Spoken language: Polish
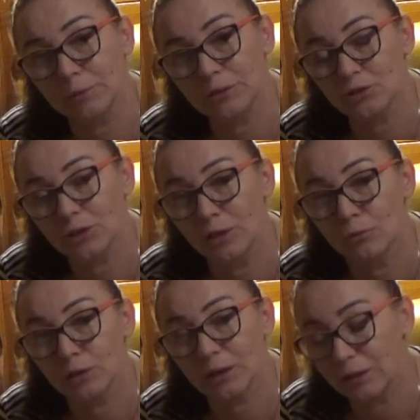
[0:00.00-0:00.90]
będzie
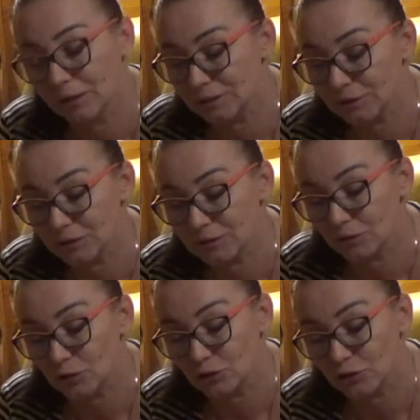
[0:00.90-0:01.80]
eureka i coś
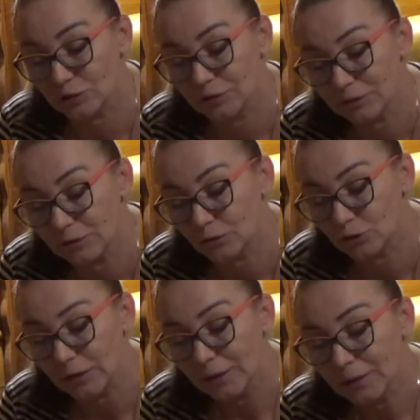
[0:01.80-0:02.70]
stworzycie, tylko
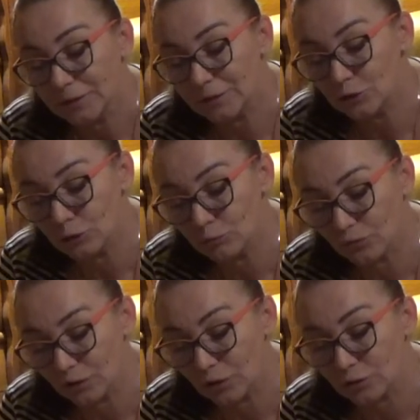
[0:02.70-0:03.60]
że tydzień
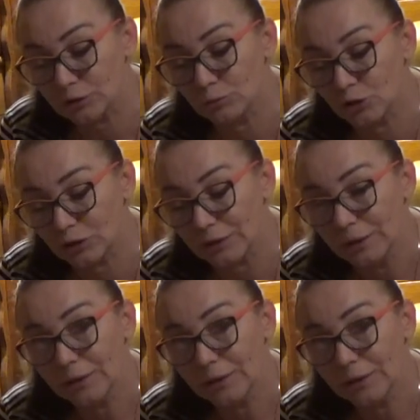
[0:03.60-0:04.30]
mówi o tym, że